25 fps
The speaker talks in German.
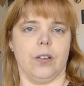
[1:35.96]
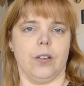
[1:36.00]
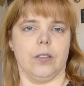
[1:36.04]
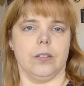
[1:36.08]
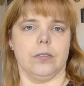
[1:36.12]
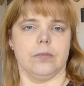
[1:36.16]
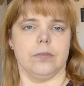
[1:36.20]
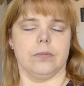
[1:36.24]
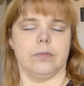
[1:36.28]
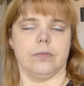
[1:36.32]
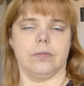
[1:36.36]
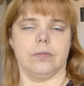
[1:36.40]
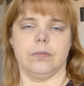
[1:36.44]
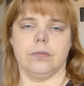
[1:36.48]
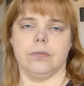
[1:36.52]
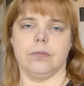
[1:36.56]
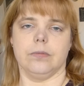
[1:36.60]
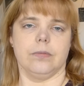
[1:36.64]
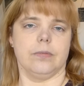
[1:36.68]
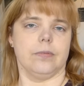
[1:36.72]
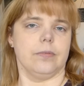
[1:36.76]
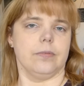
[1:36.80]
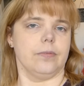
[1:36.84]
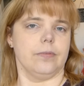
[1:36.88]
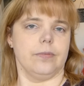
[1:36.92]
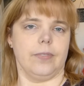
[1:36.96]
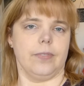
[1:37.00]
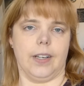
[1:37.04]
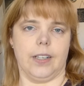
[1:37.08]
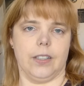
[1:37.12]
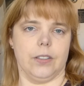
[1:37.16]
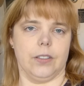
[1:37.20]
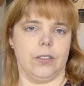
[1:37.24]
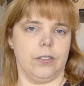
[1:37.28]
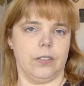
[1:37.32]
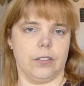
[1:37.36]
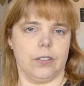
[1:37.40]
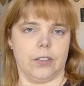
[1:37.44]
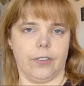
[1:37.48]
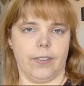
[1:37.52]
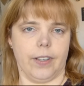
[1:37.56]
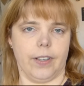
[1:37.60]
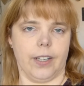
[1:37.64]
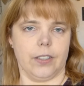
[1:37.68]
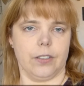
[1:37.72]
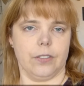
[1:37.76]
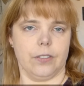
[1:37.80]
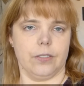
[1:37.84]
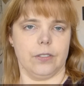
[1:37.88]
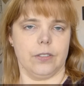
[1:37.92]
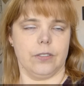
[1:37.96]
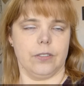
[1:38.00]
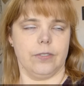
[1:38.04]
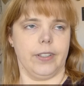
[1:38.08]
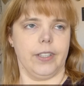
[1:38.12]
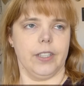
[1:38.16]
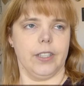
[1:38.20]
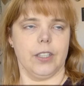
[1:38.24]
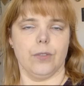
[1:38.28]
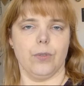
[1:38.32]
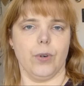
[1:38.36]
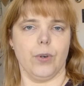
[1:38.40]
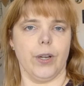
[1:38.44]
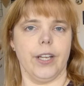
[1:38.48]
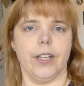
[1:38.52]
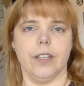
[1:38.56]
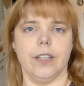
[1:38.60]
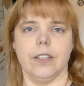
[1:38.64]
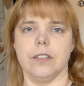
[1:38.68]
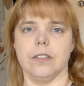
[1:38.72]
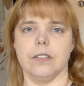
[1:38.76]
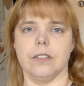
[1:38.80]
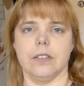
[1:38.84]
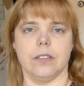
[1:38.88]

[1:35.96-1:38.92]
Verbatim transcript: ähm, weil quer irgendwo hin,